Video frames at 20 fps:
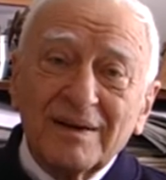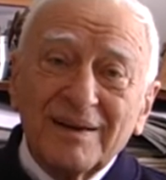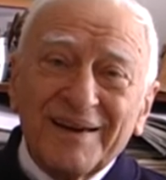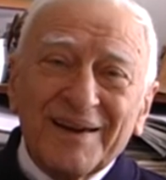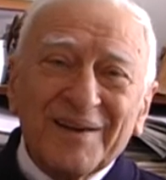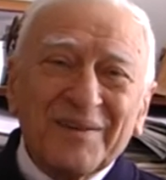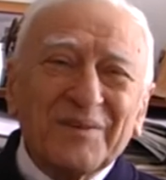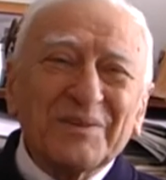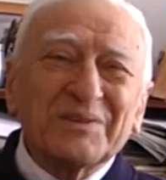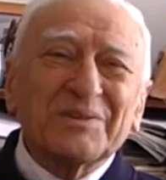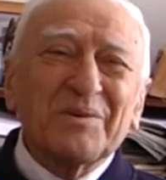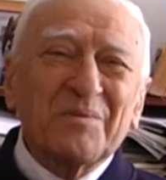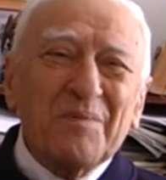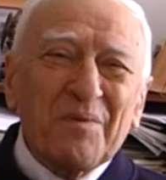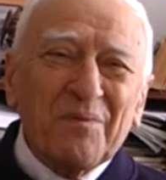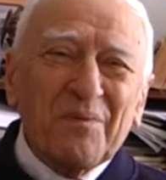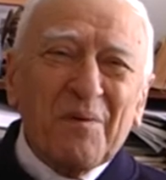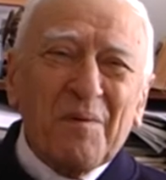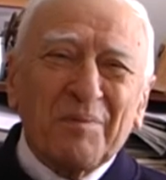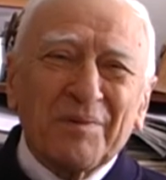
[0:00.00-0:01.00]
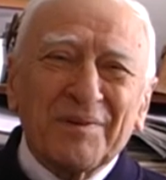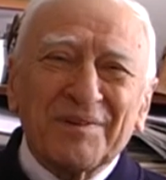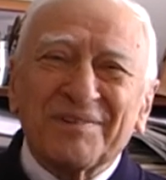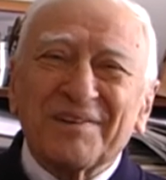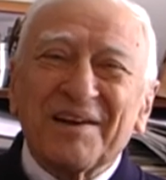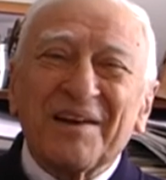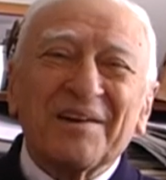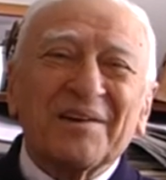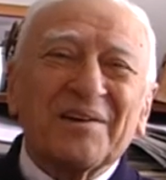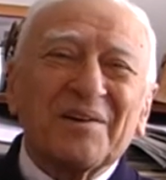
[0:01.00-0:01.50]
E questo mi fa
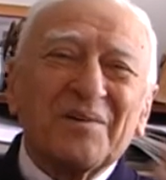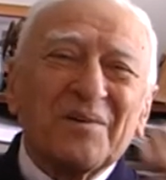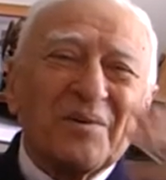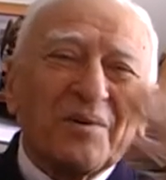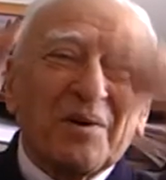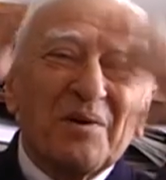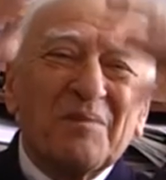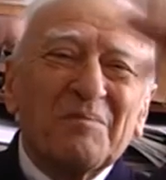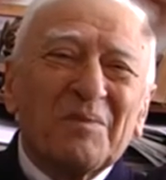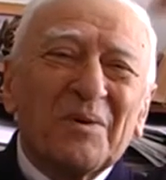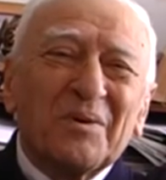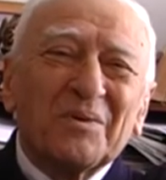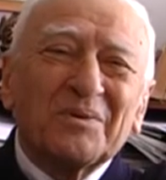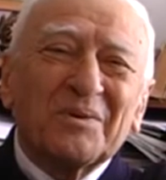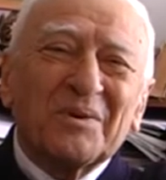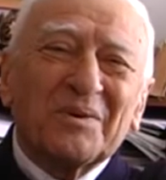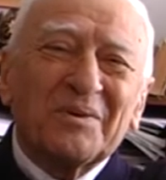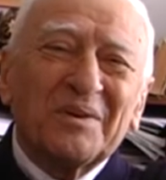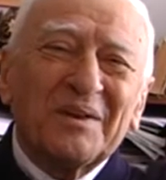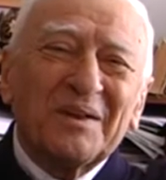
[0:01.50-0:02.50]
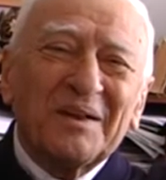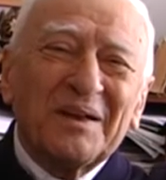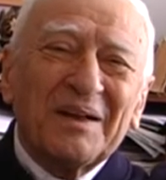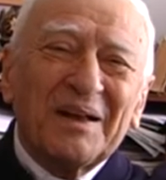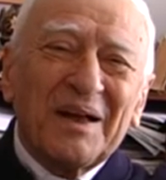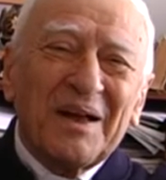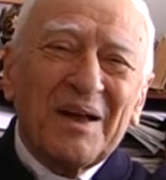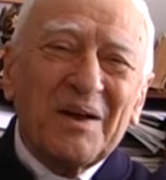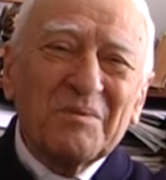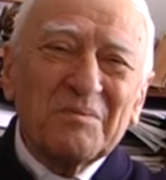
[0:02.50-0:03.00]
pensare che allora il mondo
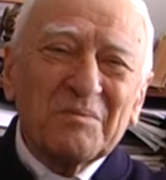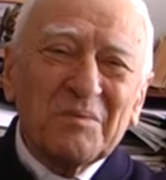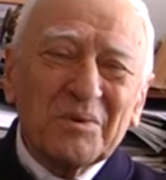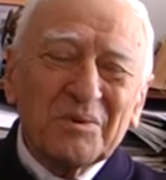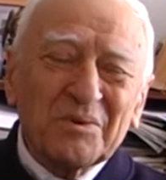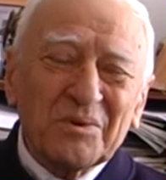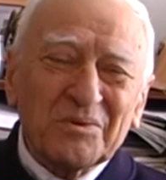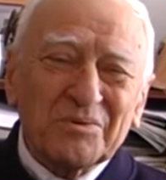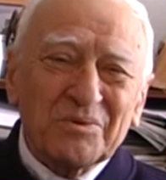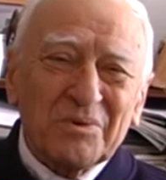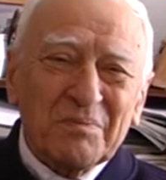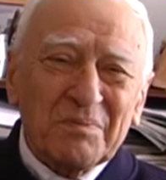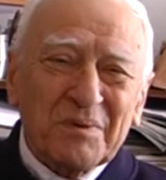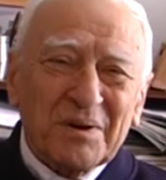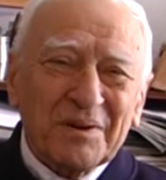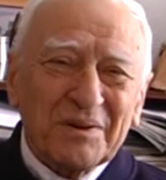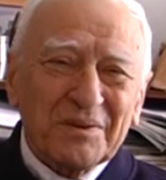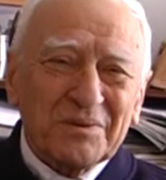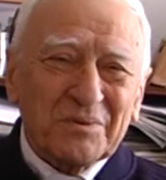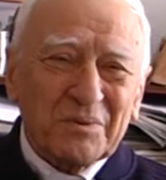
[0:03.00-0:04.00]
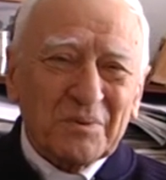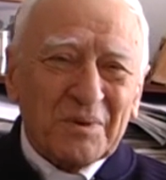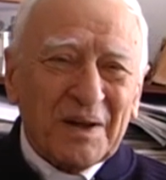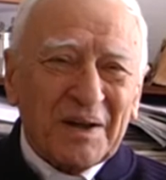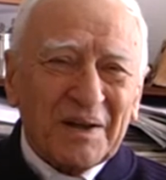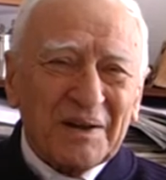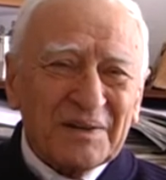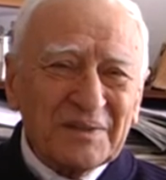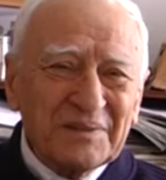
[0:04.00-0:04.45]
è un mondo soprannaturale.